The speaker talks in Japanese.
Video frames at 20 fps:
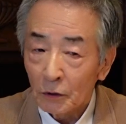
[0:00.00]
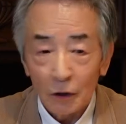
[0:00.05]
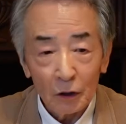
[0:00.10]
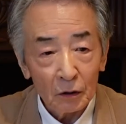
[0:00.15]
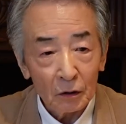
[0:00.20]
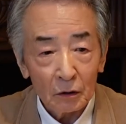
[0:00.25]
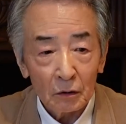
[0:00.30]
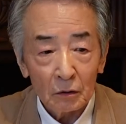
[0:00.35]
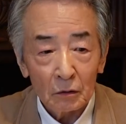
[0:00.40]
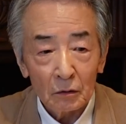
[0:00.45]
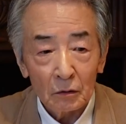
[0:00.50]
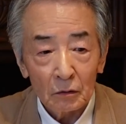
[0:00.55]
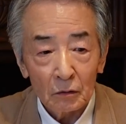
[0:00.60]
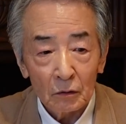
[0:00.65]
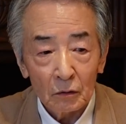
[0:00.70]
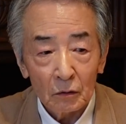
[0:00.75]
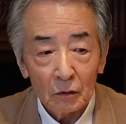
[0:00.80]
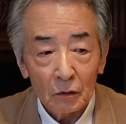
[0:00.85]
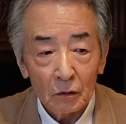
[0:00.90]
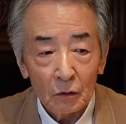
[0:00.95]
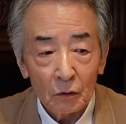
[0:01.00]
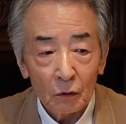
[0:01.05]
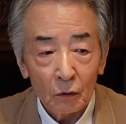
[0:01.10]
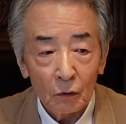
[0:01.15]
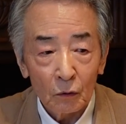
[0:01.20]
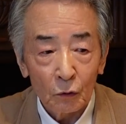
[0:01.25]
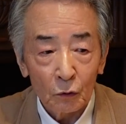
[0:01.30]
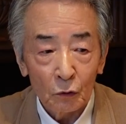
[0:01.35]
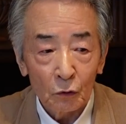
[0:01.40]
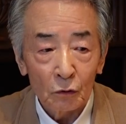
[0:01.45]
いや
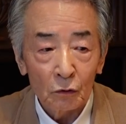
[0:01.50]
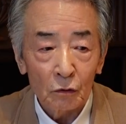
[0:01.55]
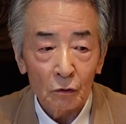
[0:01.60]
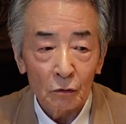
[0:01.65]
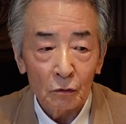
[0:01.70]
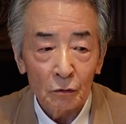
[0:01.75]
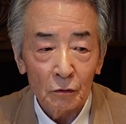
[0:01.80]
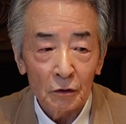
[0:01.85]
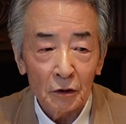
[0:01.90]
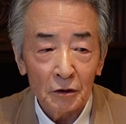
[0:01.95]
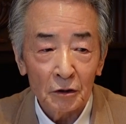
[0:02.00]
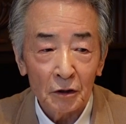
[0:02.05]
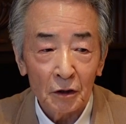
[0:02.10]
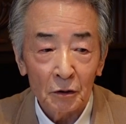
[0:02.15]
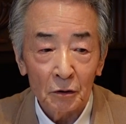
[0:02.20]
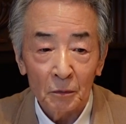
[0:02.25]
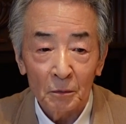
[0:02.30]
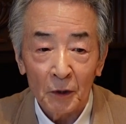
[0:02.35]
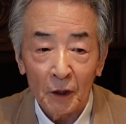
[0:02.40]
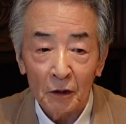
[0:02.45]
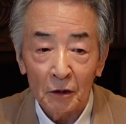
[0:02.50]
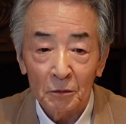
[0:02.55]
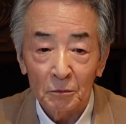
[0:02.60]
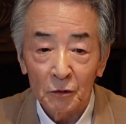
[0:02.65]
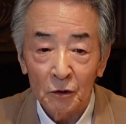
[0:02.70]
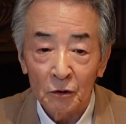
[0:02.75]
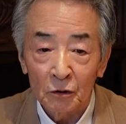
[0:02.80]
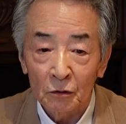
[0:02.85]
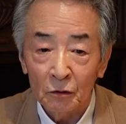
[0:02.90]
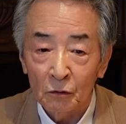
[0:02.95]
ほとんど古舘さんの番
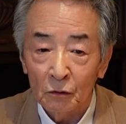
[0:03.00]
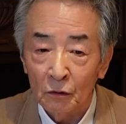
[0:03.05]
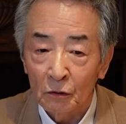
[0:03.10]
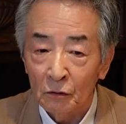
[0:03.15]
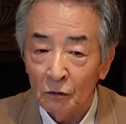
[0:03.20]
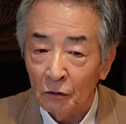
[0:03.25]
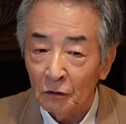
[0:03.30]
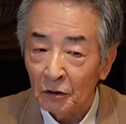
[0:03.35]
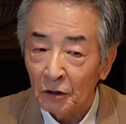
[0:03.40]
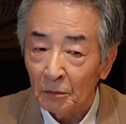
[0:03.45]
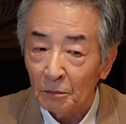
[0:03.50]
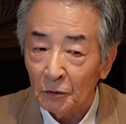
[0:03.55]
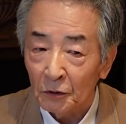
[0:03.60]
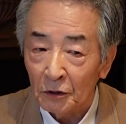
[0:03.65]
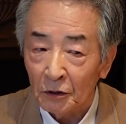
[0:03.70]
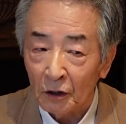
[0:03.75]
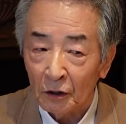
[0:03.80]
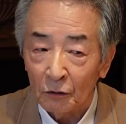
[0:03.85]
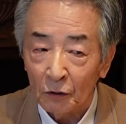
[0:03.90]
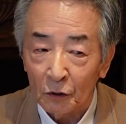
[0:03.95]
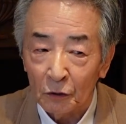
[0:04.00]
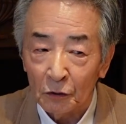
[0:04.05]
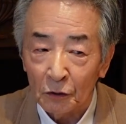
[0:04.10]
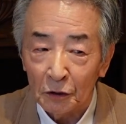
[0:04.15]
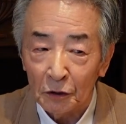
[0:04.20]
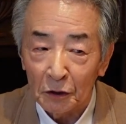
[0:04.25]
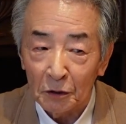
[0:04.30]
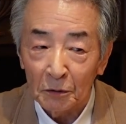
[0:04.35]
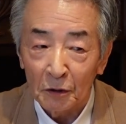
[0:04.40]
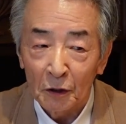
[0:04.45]
組をこうクローズアップしたような
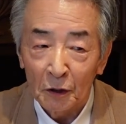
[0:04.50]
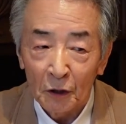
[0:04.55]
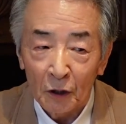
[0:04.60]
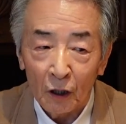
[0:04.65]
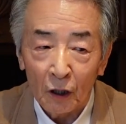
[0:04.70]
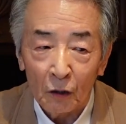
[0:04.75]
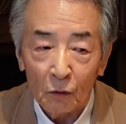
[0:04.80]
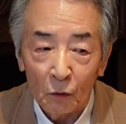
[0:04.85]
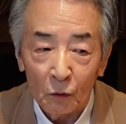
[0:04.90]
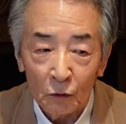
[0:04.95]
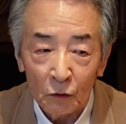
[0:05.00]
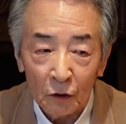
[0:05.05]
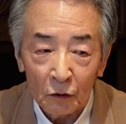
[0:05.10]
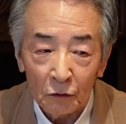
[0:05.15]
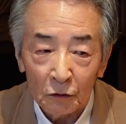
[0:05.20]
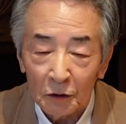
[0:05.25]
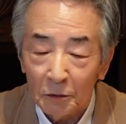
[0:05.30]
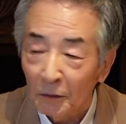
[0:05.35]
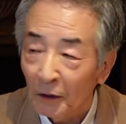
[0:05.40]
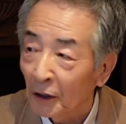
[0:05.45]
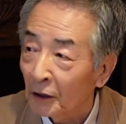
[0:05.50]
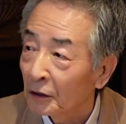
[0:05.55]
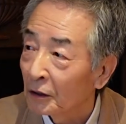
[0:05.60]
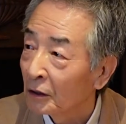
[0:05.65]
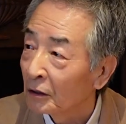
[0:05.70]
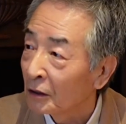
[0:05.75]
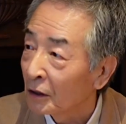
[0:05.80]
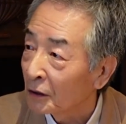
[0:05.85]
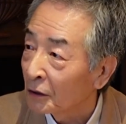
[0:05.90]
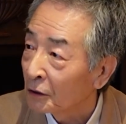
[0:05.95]
時にあこんなこと今やっ
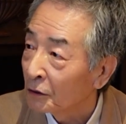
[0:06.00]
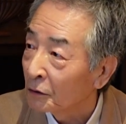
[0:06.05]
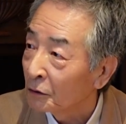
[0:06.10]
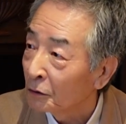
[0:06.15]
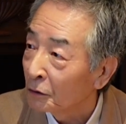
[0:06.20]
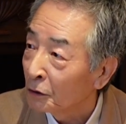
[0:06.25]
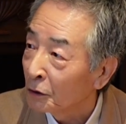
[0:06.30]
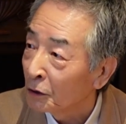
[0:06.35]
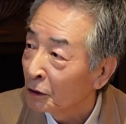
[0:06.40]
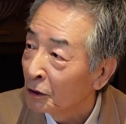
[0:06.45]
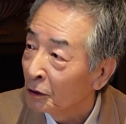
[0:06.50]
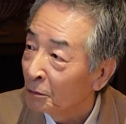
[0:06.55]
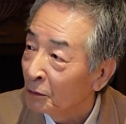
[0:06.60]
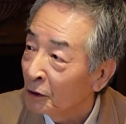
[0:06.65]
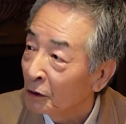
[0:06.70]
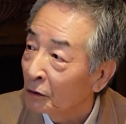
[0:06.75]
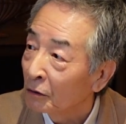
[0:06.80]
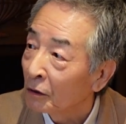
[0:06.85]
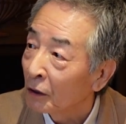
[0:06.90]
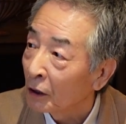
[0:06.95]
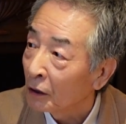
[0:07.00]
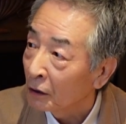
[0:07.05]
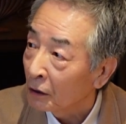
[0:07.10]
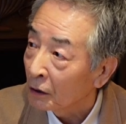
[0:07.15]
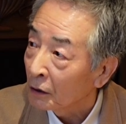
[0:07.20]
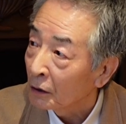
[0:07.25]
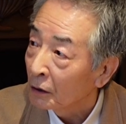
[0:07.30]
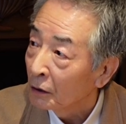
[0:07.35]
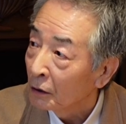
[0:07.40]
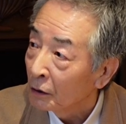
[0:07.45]
てんだっていうふうに見るくらいそう
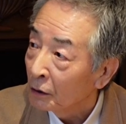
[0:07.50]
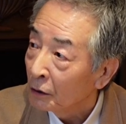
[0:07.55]
ですか